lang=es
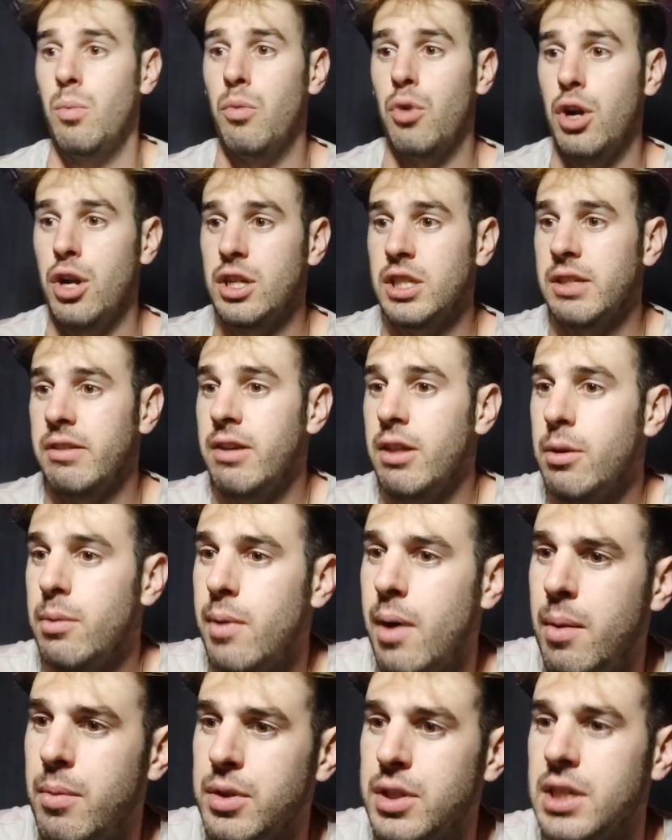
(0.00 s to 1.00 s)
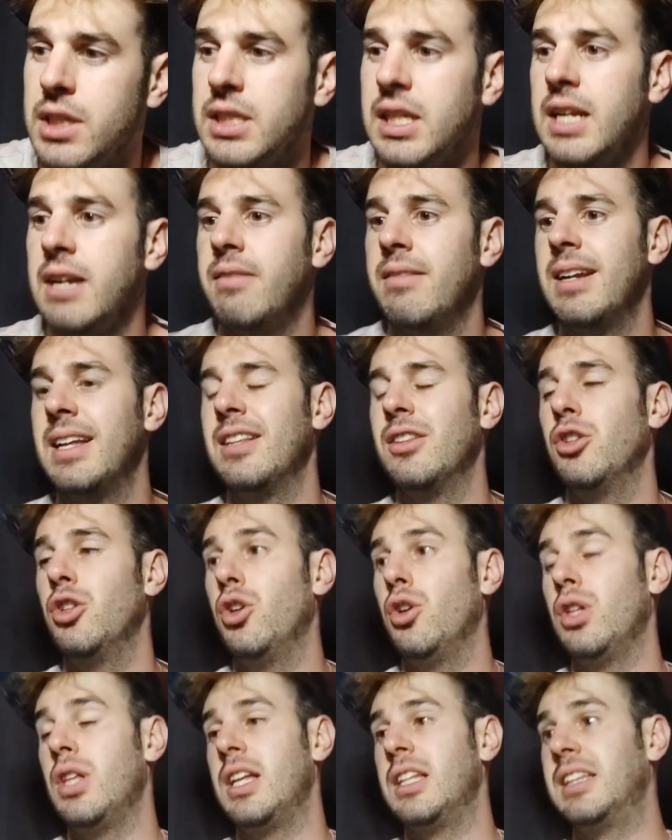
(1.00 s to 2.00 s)
Bueno, en este vídeo vamos a estar
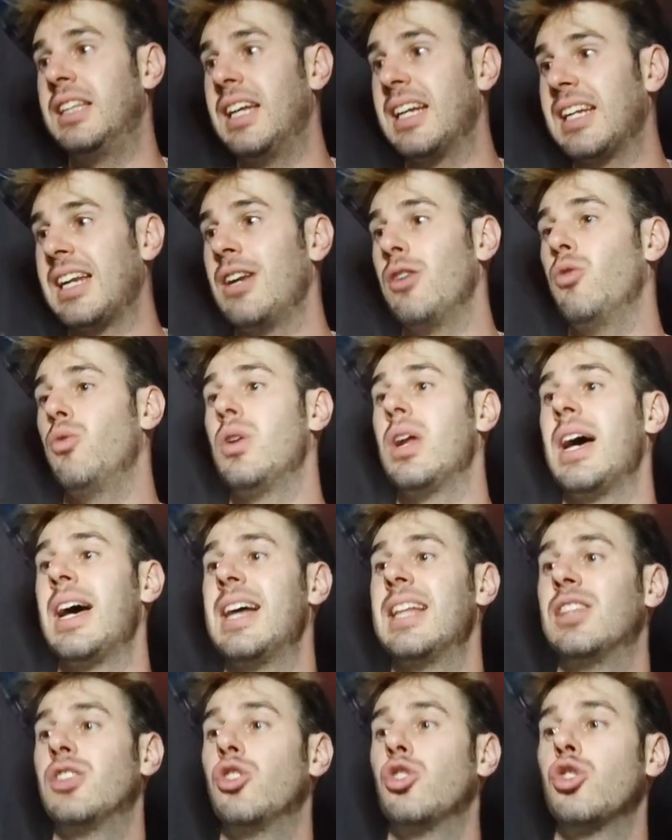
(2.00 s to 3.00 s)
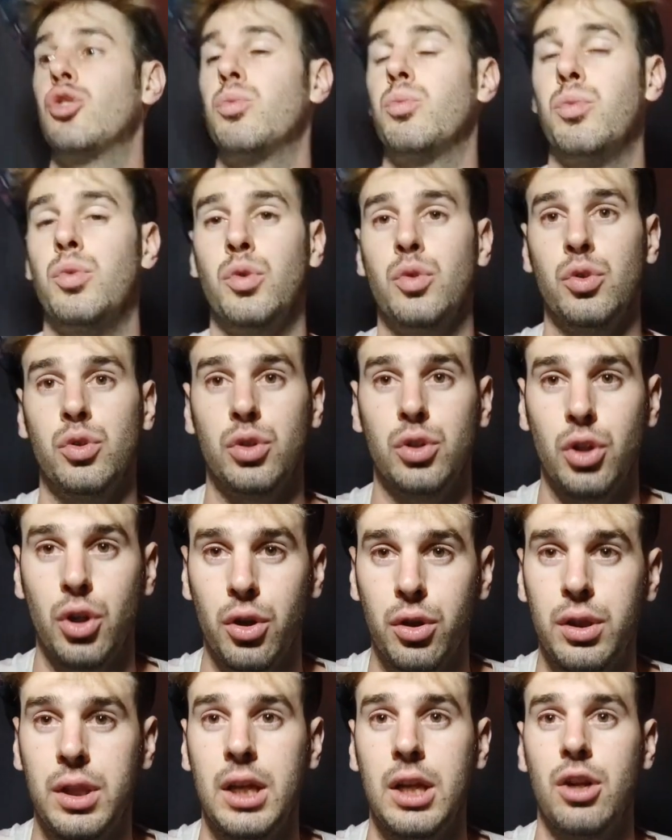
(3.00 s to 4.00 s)
hablando de Terra Luna
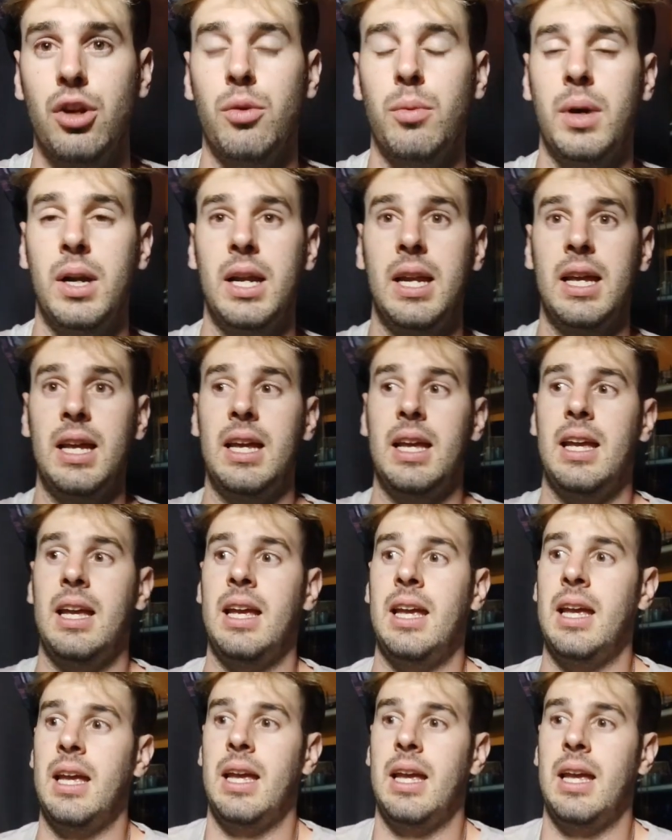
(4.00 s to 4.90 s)
2.0, ¿vale?